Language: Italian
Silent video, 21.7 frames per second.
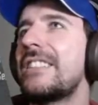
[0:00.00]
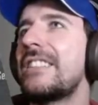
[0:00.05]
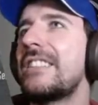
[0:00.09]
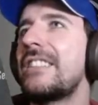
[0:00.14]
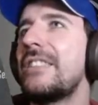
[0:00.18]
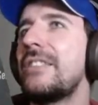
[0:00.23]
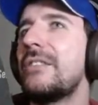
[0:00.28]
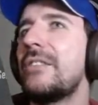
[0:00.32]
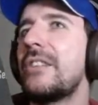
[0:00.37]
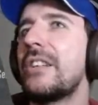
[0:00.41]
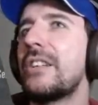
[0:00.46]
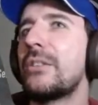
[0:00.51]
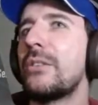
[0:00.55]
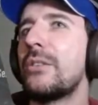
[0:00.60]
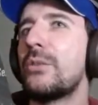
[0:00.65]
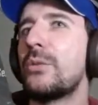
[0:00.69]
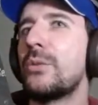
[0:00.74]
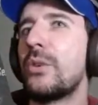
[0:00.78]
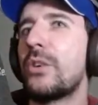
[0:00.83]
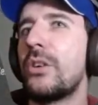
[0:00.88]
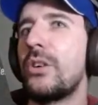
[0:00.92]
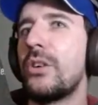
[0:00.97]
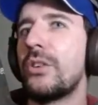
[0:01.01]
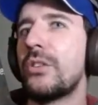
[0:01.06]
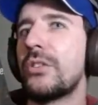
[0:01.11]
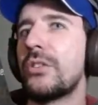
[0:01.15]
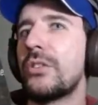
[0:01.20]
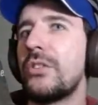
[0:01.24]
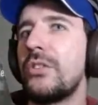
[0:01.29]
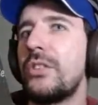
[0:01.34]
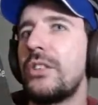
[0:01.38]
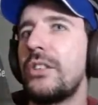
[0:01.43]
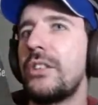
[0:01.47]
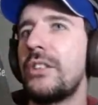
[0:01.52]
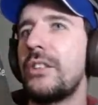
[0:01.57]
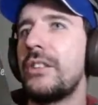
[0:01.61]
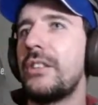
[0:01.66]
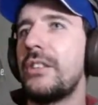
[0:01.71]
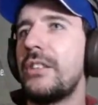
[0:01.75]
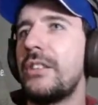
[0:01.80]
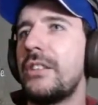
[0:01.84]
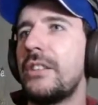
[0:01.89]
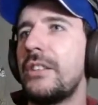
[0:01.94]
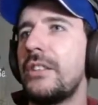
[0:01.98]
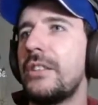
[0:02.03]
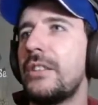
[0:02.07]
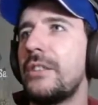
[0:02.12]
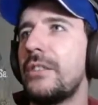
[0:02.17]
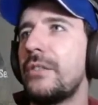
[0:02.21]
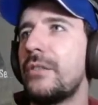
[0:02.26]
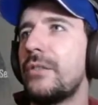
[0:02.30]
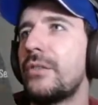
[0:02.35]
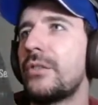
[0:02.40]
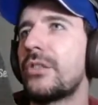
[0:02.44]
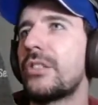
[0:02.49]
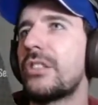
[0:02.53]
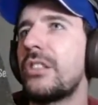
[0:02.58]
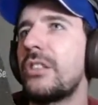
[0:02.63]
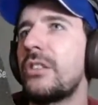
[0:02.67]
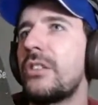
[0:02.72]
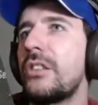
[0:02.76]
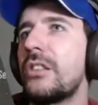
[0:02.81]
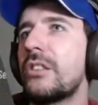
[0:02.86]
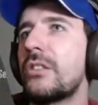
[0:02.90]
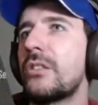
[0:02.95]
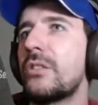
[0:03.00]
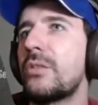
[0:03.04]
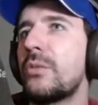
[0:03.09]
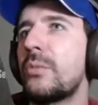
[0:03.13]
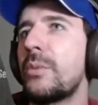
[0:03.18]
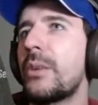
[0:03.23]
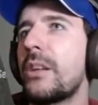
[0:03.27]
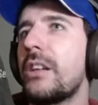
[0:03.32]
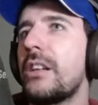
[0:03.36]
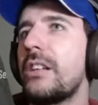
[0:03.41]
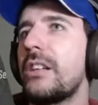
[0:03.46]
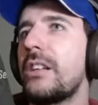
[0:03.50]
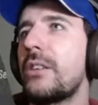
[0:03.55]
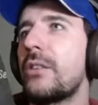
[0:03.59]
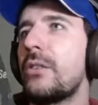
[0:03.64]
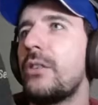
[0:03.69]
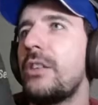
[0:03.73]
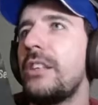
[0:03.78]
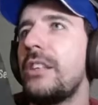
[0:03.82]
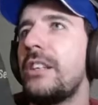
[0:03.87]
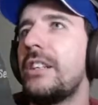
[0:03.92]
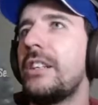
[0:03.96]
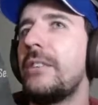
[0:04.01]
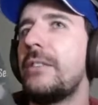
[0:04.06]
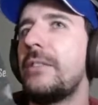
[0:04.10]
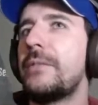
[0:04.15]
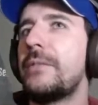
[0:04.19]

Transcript: Sì, vedo il tuo coso. Forse io riesco a superare la collina.